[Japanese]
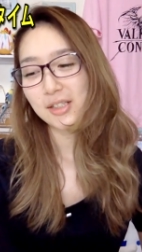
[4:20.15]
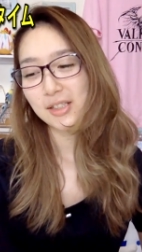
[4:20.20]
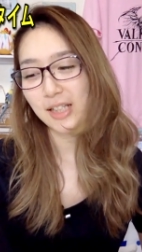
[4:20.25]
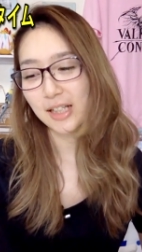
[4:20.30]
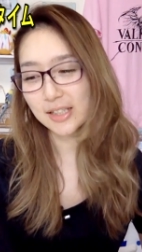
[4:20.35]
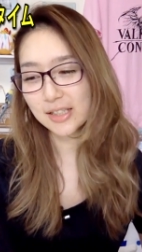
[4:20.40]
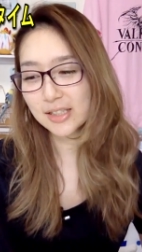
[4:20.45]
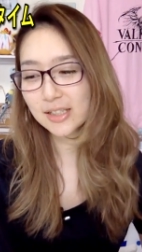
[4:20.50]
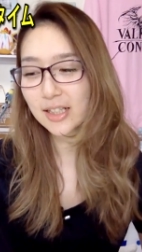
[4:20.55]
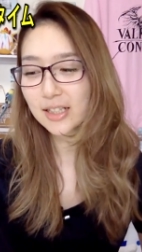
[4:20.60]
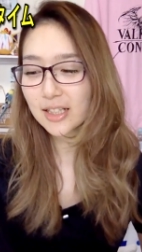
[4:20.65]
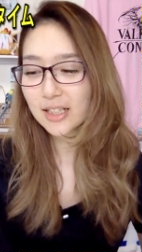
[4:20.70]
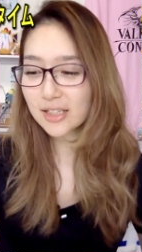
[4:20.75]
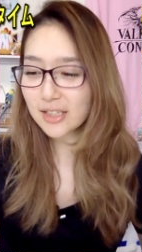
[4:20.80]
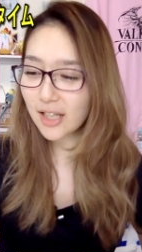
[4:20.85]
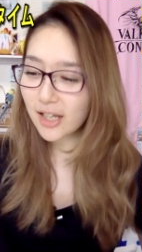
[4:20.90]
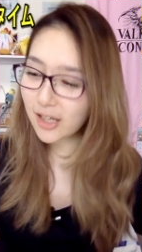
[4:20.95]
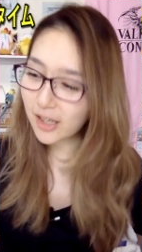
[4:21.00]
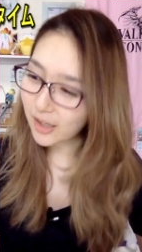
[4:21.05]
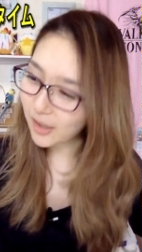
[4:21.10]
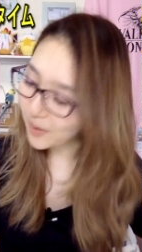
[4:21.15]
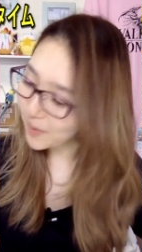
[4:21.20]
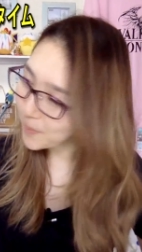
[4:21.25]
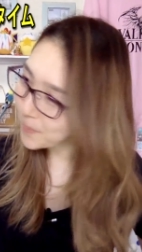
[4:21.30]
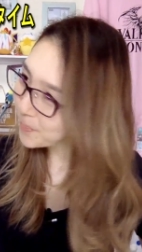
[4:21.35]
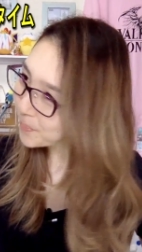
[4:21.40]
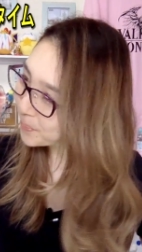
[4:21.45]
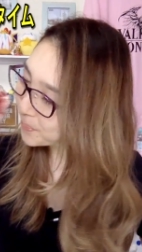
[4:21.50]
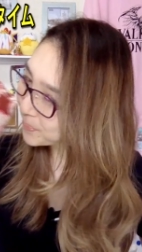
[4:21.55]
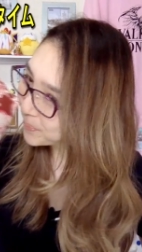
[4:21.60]
さすがにさ、
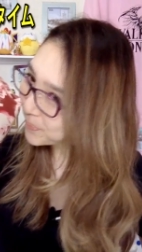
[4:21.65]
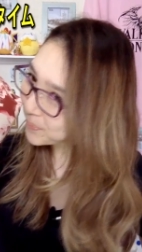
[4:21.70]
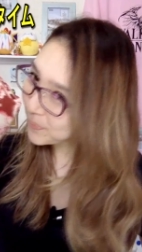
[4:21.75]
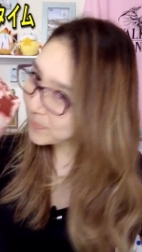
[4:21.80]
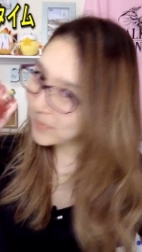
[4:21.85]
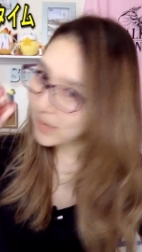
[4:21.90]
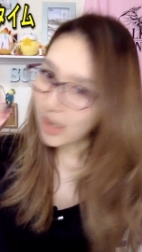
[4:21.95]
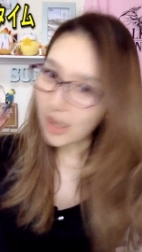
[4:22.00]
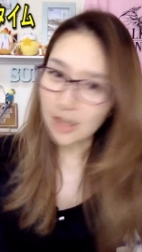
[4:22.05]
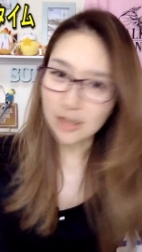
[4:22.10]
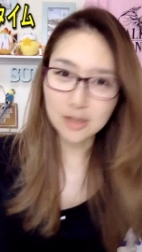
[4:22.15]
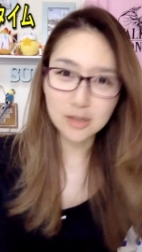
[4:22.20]
あ、